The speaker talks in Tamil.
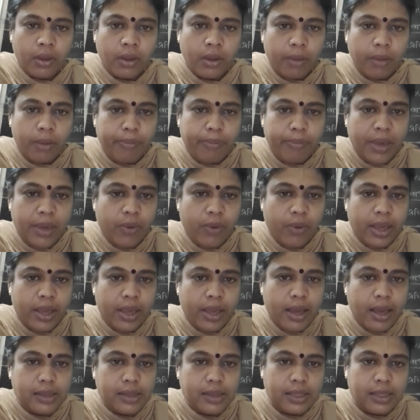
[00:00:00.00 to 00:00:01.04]

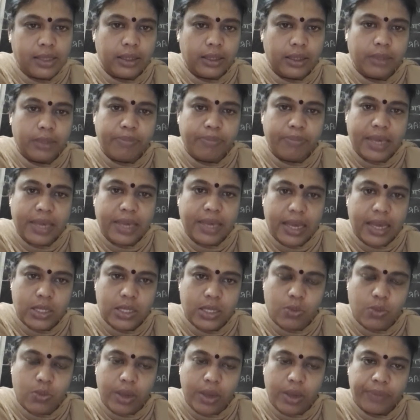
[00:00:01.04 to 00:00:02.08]
பிஒய்எக்ஸ் இன்ட்டு பிஎக்ஸ்
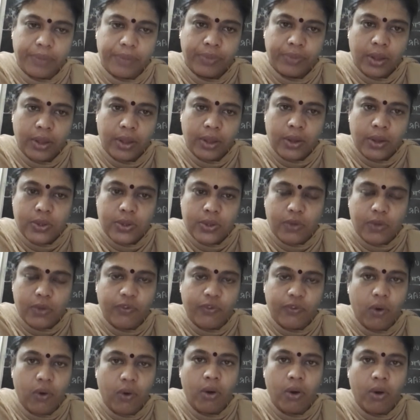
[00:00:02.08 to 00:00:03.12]
ஒய் ஸோ
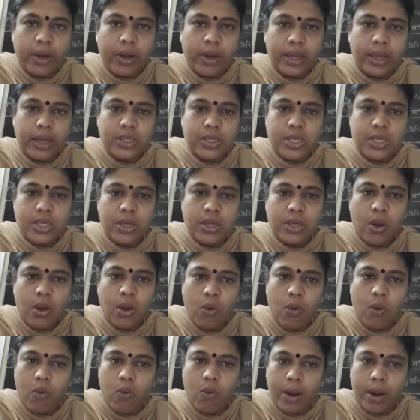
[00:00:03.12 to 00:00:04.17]
ஃபோர் இன்ட்டு
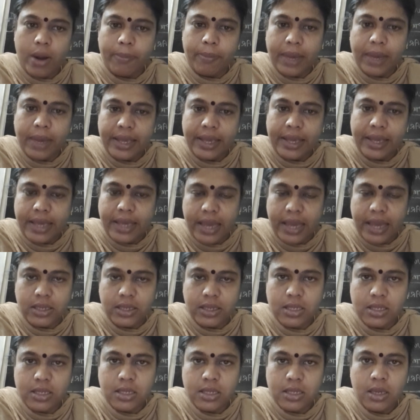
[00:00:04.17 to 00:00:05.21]
ஒன் பை
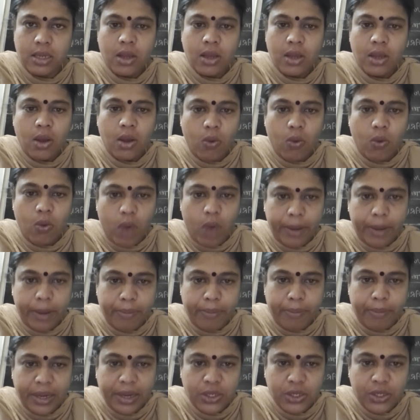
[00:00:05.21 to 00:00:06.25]
எயிட் ஒன்
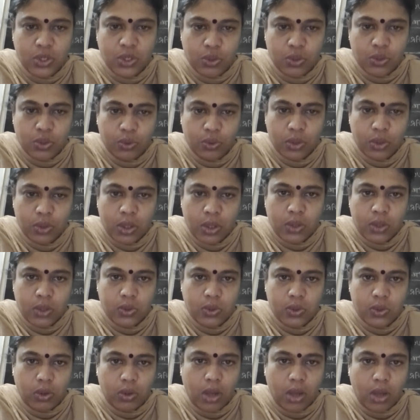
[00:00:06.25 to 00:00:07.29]
பை டூ
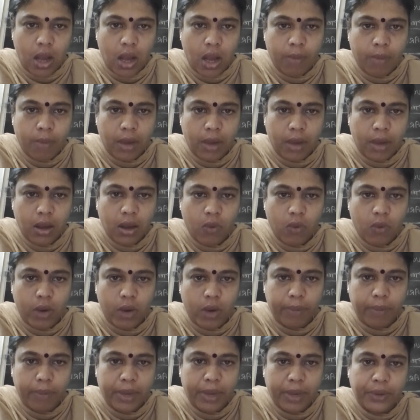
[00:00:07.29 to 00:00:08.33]
ஸோ காமா ஒன்
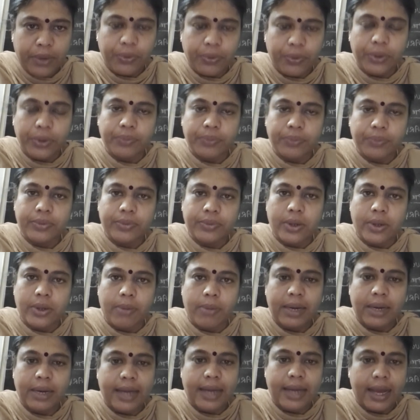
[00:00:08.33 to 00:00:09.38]
பை ரூட் டூ ரொம்ப
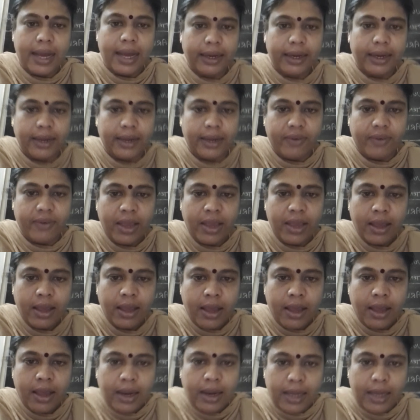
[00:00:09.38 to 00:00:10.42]
டைரெக்டாகவே
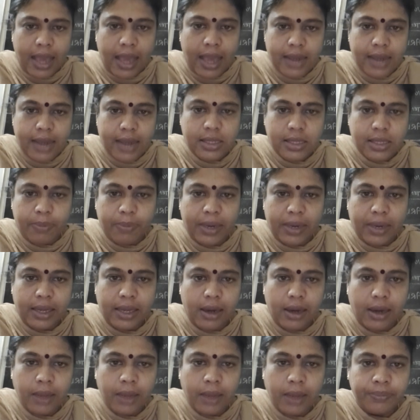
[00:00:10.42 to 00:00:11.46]
நீங்கள் ஆன்சர் பண்ணிடலாம்